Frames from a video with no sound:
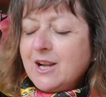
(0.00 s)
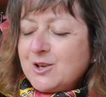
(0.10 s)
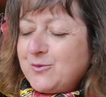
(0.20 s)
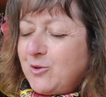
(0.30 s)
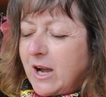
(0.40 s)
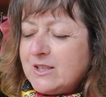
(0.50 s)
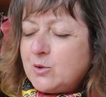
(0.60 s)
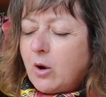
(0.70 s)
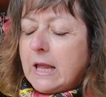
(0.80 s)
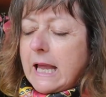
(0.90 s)
je vous
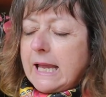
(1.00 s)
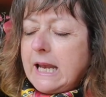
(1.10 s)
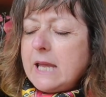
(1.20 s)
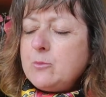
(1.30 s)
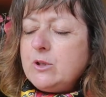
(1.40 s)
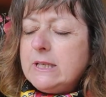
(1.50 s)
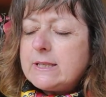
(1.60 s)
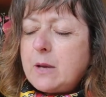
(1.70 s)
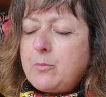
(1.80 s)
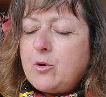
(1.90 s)
rassure. Et là, il me dit
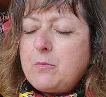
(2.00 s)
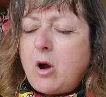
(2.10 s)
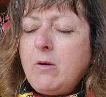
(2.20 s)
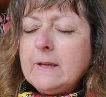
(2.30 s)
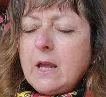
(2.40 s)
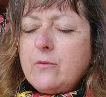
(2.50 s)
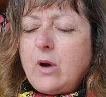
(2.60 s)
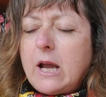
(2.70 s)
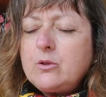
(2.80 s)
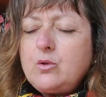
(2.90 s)
simplement,
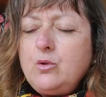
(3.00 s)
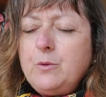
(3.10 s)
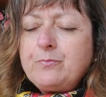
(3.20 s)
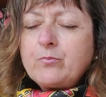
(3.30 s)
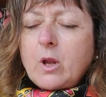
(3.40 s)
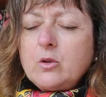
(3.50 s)
voilà, tu,